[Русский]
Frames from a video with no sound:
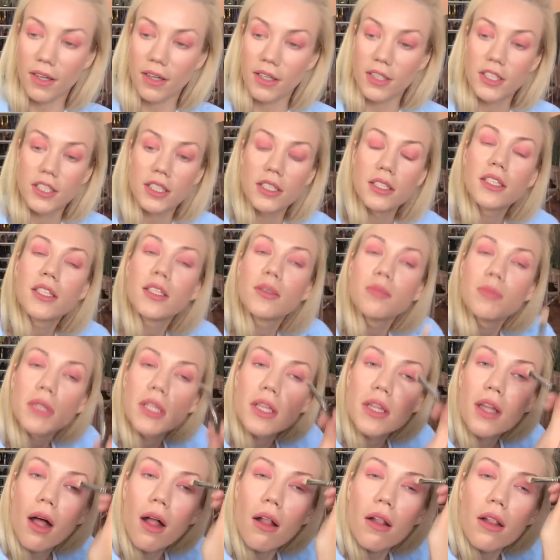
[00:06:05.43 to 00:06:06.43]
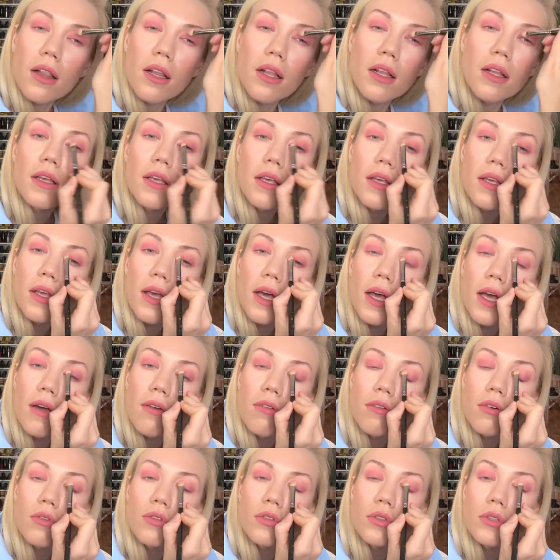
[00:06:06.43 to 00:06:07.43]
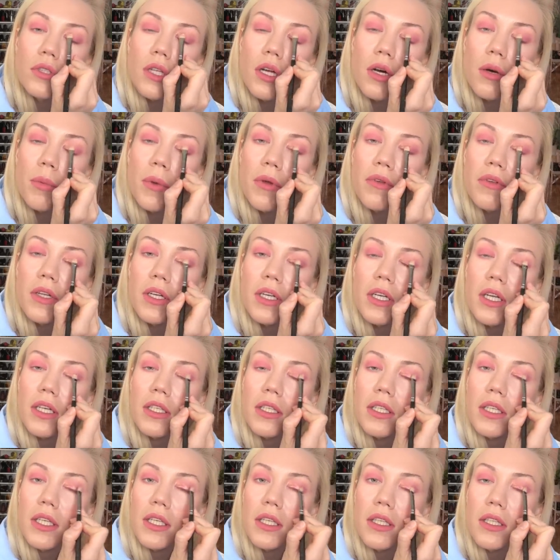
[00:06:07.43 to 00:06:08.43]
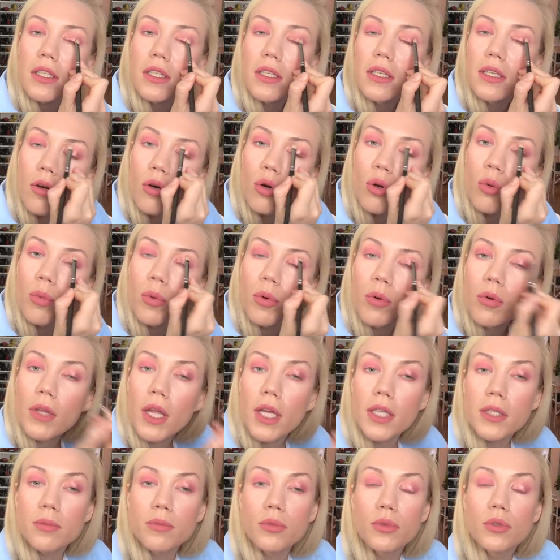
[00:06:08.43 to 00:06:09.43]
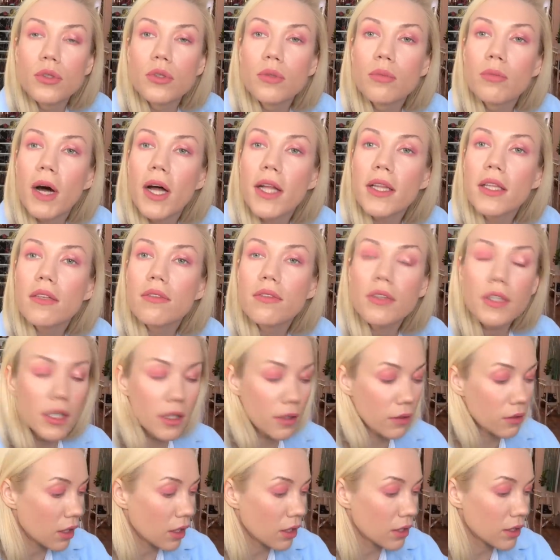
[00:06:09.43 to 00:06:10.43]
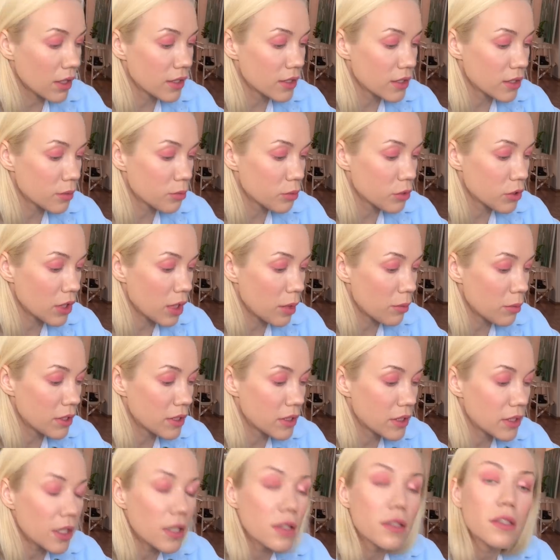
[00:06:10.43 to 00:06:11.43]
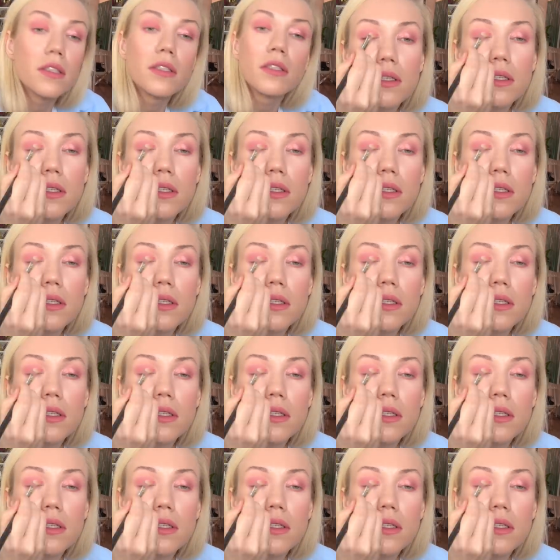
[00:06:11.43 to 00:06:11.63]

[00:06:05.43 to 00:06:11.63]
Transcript: как жидкий металл. И я его вот сюда поверх конкрет. Губы у нас будут матовые, а глазки пускай блестят.